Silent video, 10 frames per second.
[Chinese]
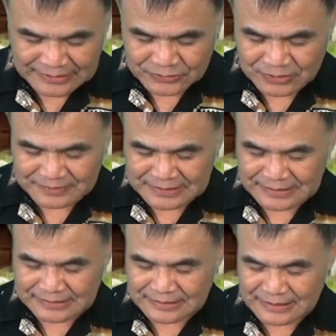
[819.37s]
所以我们可
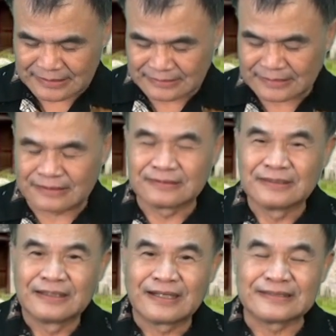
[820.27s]
以看到，
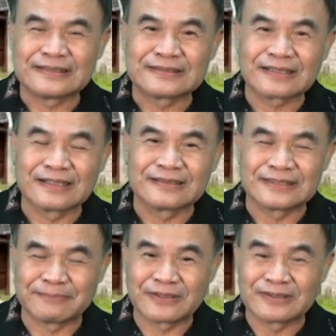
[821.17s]
而且这个呢
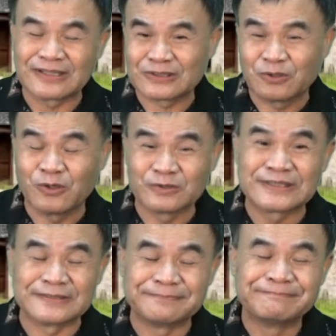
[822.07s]
写备份要用红
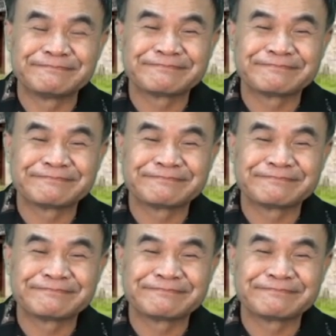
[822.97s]
字，